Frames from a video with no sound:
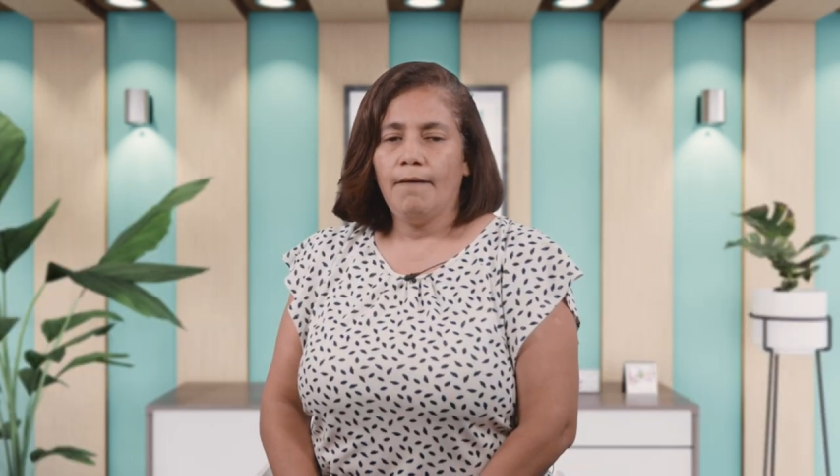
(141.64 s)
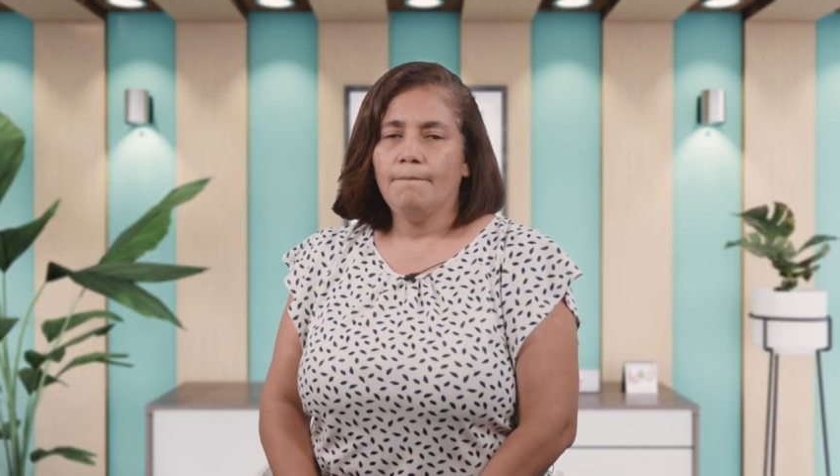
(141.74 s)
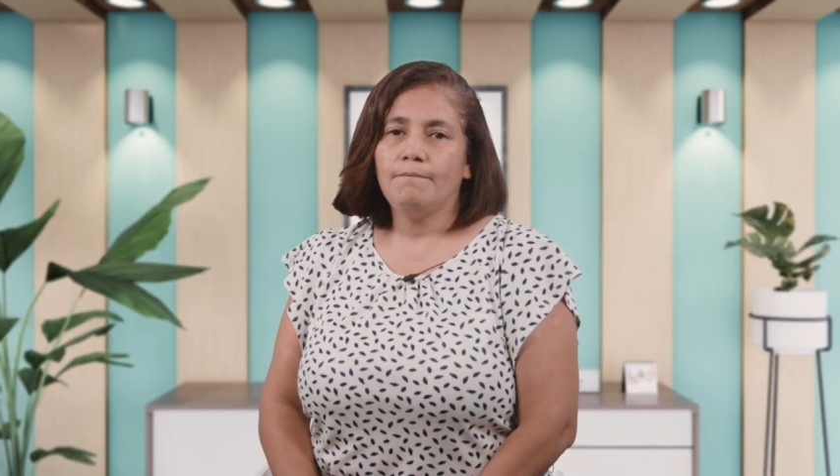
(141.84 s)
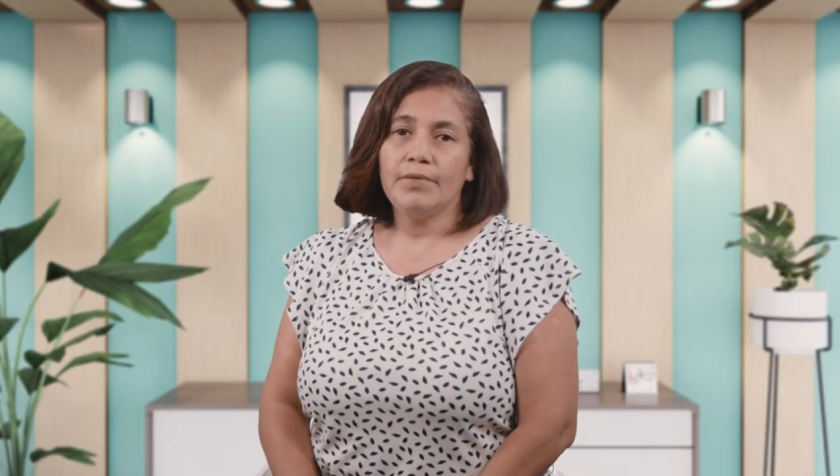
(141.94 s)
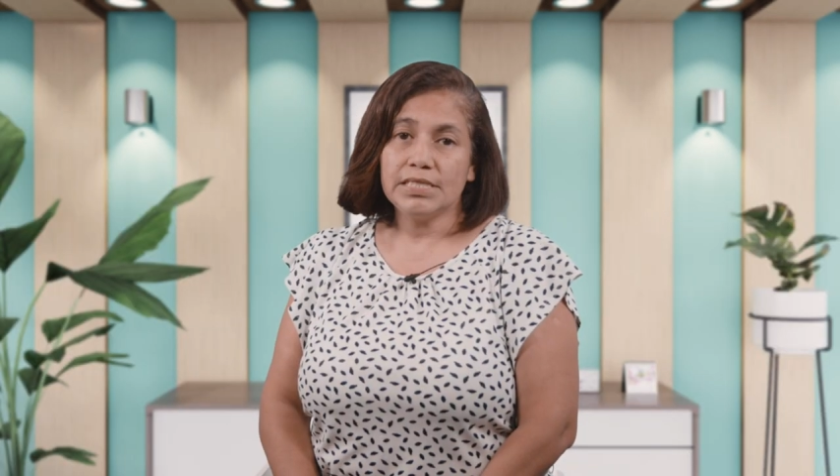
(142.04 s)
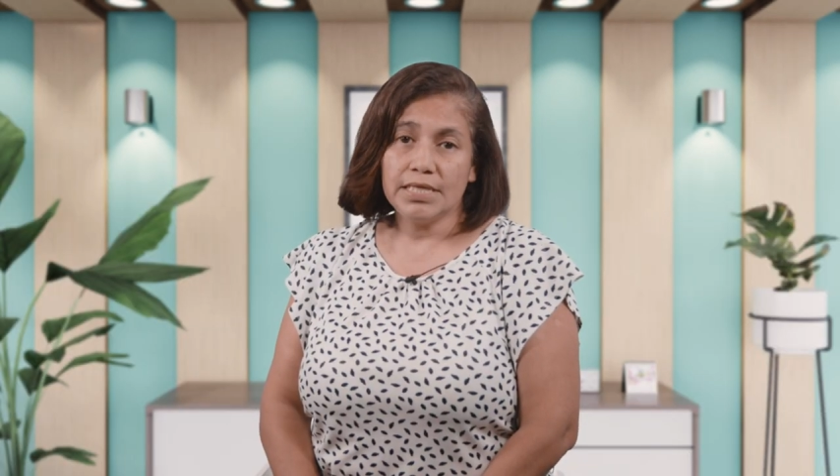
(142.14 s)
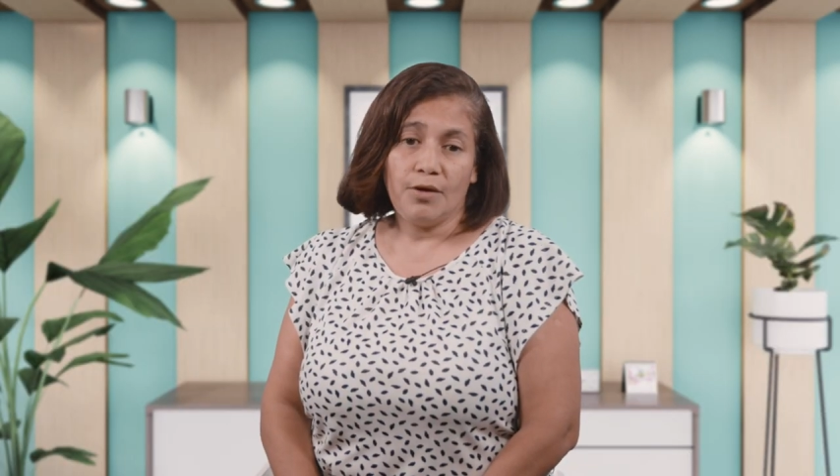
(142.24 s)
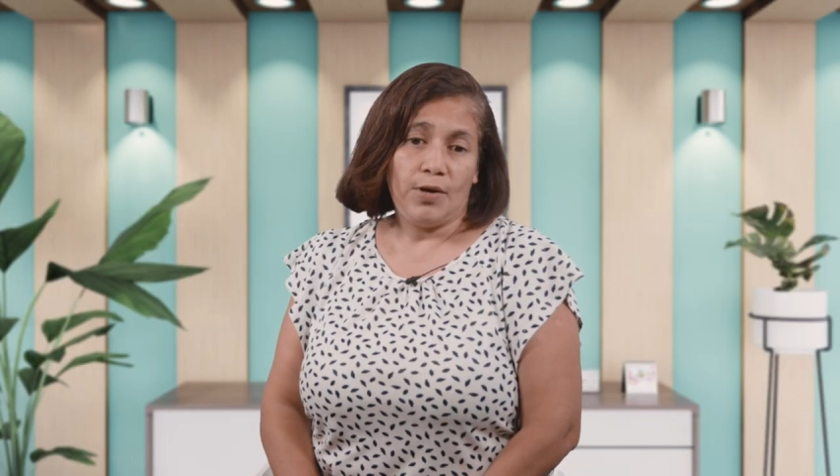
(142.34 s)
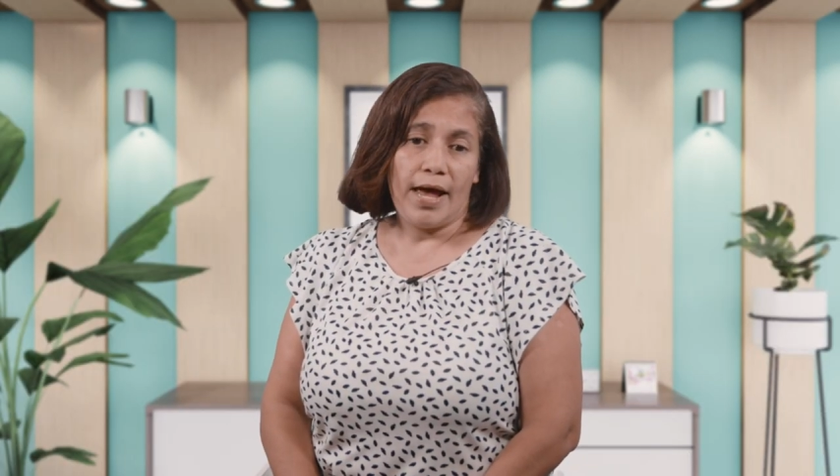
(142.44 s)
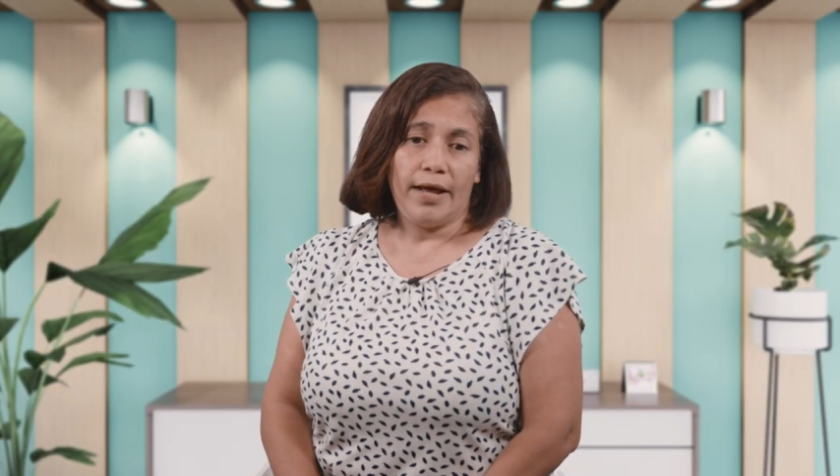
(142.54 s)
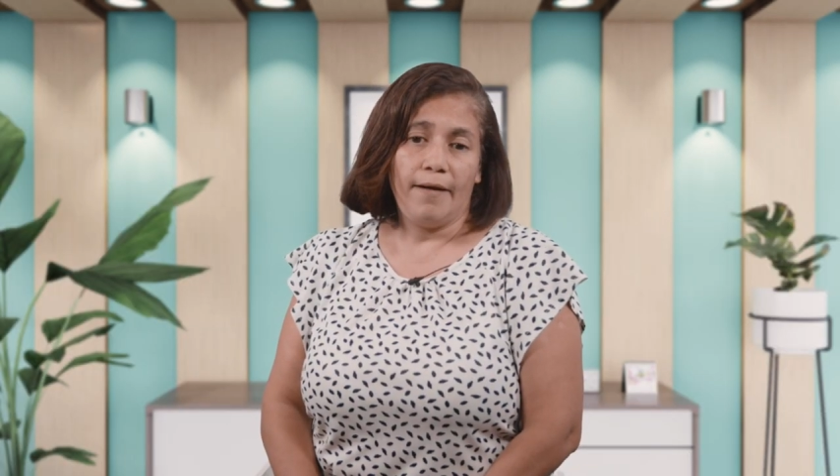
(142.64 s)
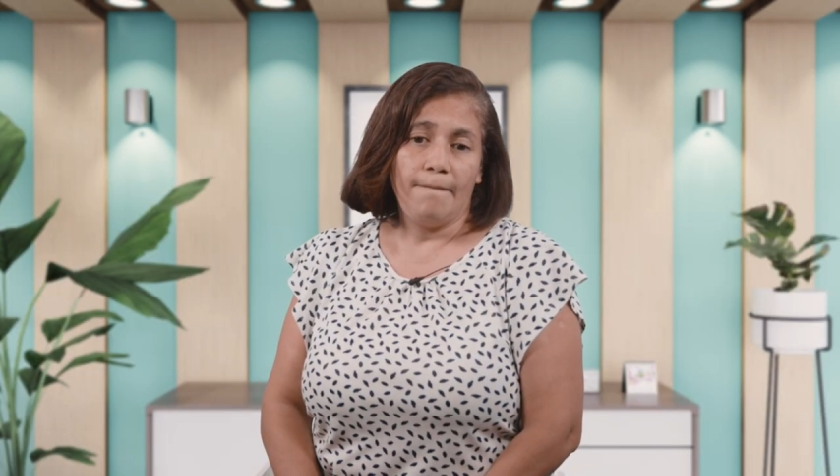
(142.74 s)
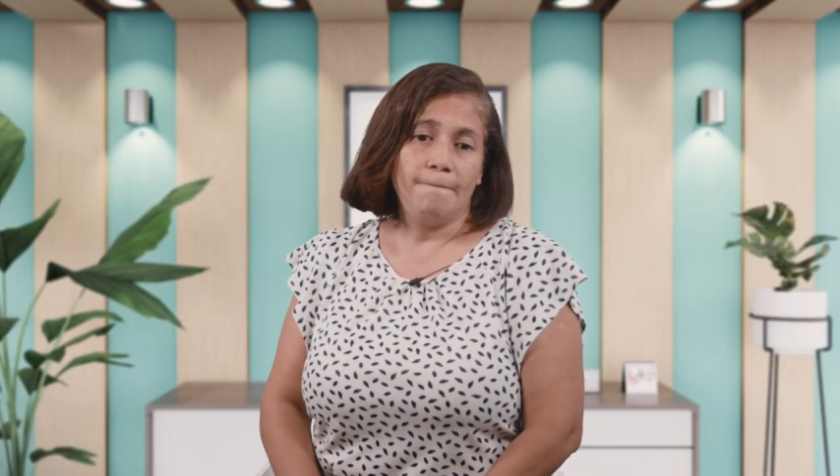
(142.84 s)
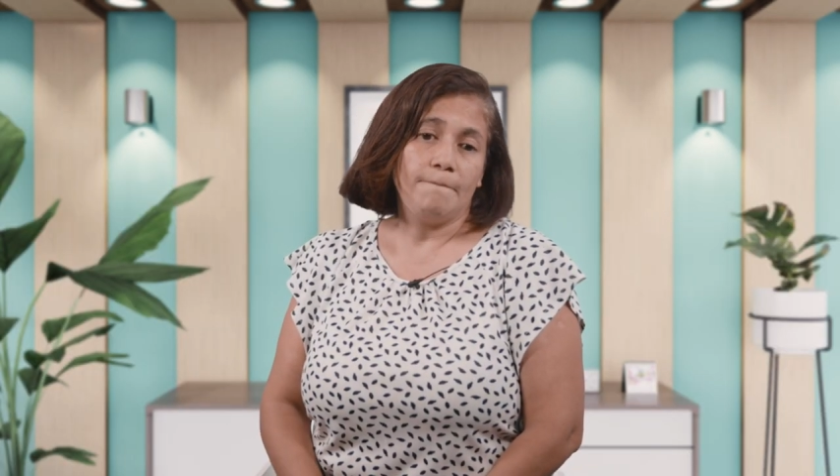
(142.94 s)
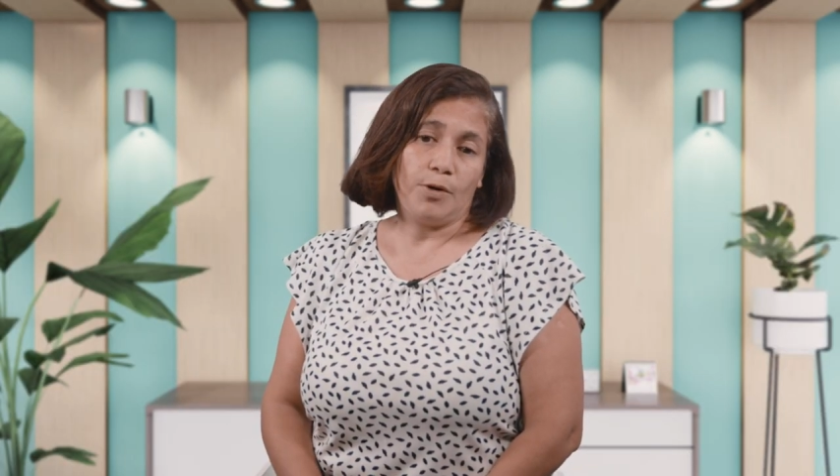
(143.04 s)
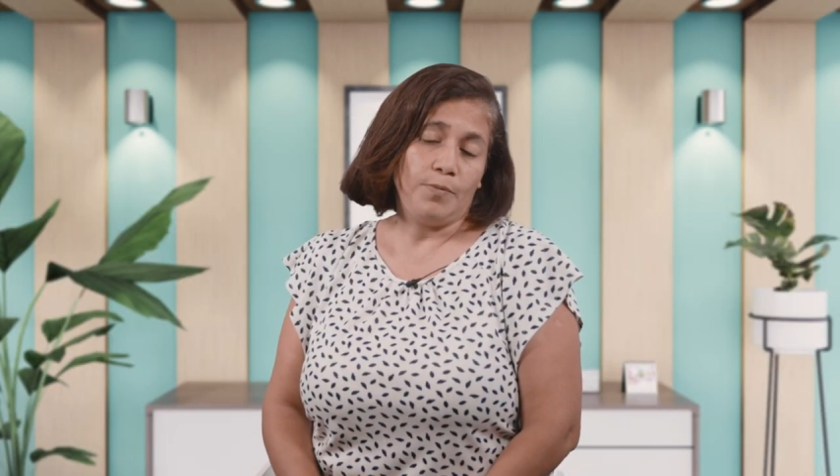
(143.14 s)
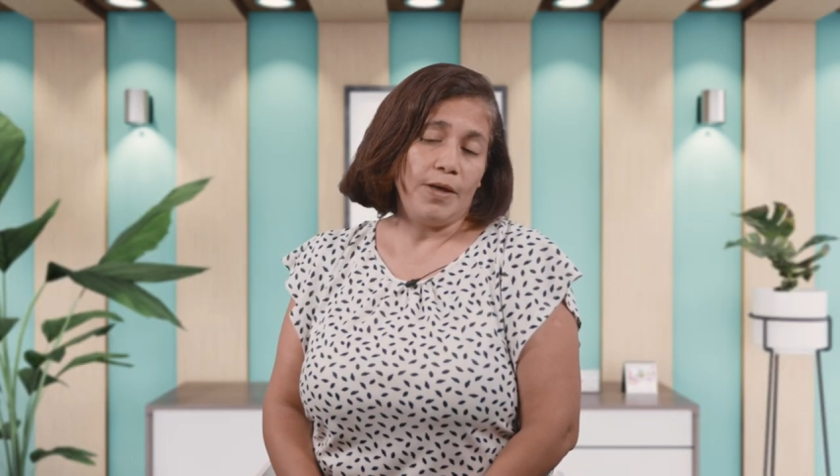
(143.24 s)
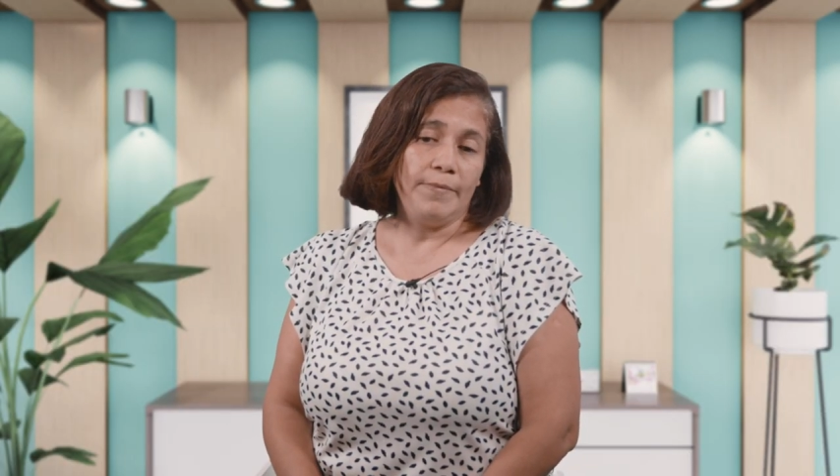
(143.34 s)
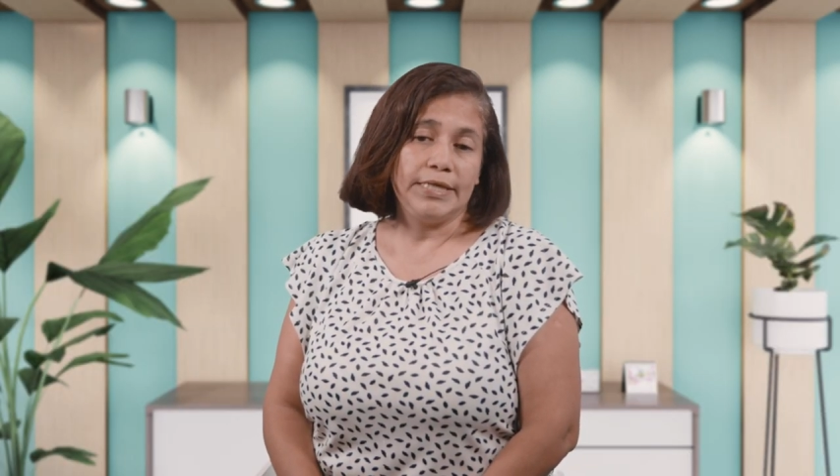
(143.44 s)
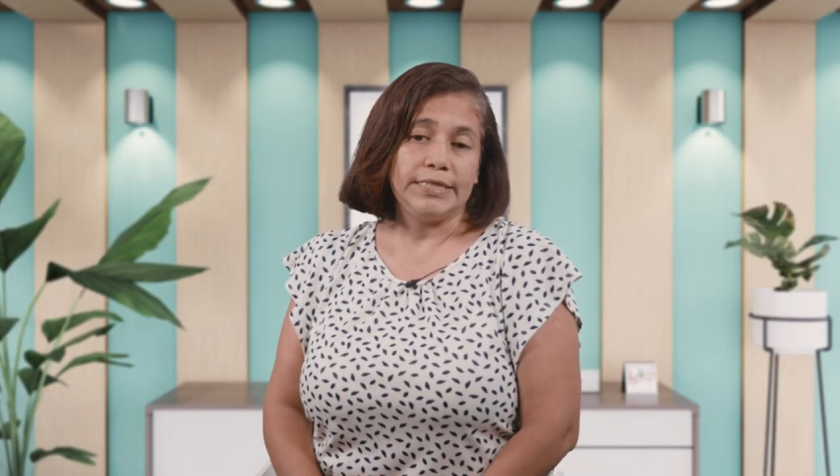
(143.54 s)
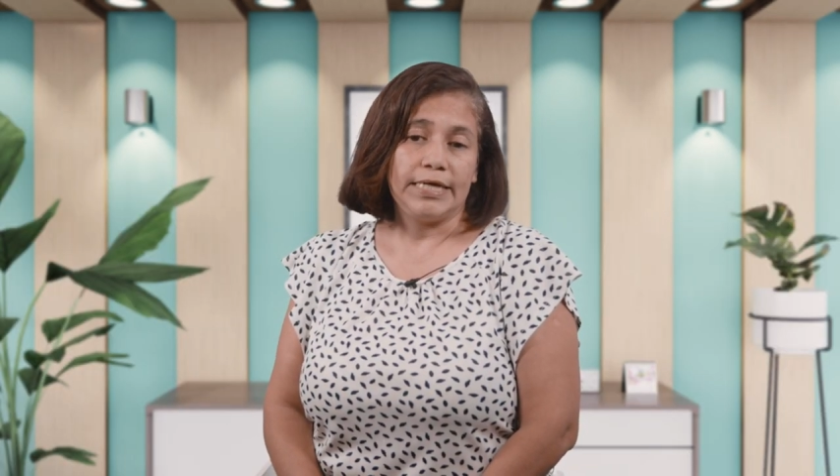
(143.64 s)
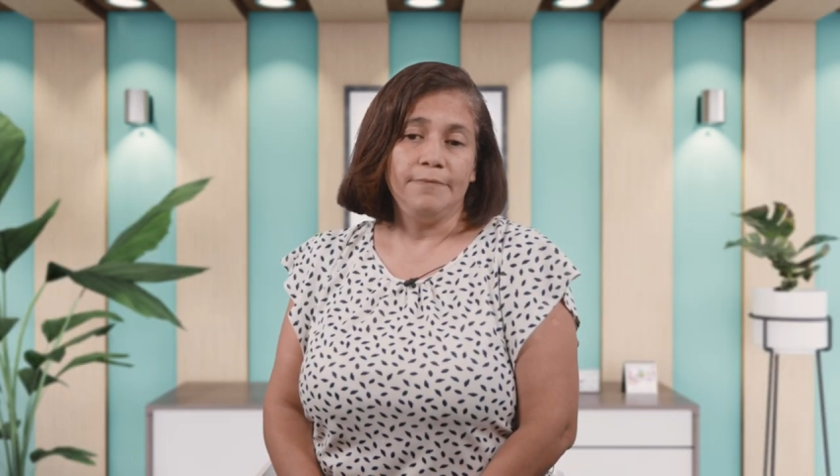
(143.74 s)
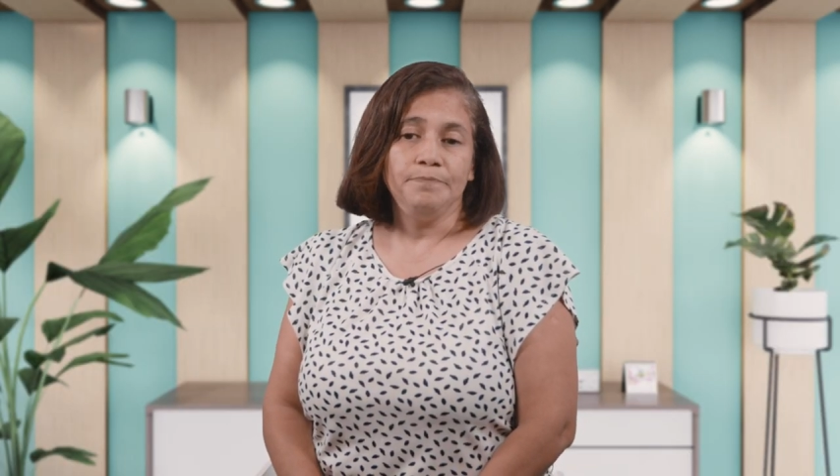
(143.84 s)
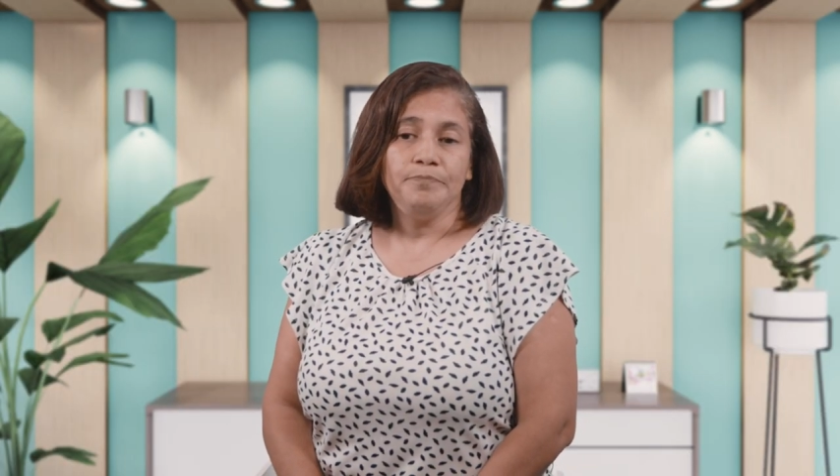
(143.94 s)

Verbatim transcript: Más que orar propiamente,